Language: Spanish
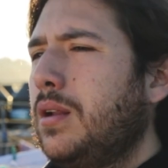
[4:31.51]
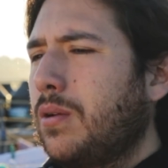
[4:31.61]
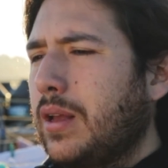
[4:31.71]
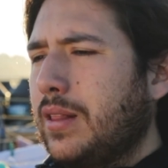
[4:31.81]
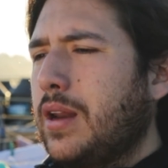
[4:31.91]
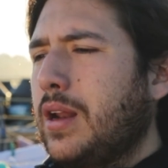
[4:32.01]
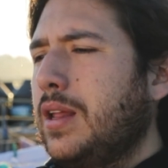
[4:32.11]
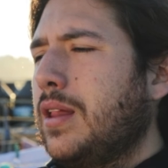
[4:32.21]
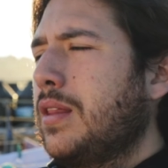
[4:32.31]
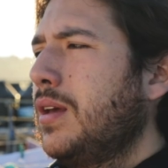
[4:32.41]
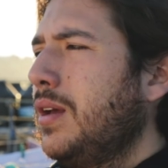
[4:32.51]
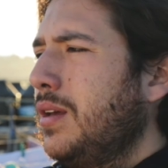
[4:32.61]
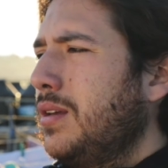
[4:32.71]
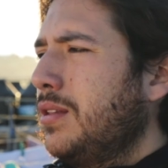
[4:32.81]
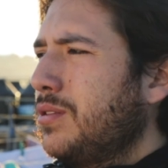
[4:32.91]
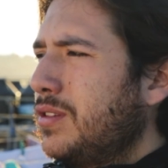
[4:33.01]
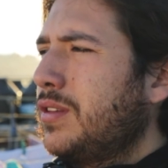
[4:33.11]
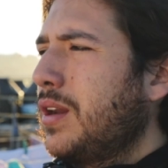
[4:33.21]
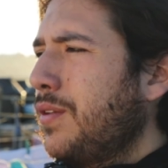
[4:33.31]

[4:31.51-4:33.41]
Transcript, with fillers: lo que es la realidad. Entonces se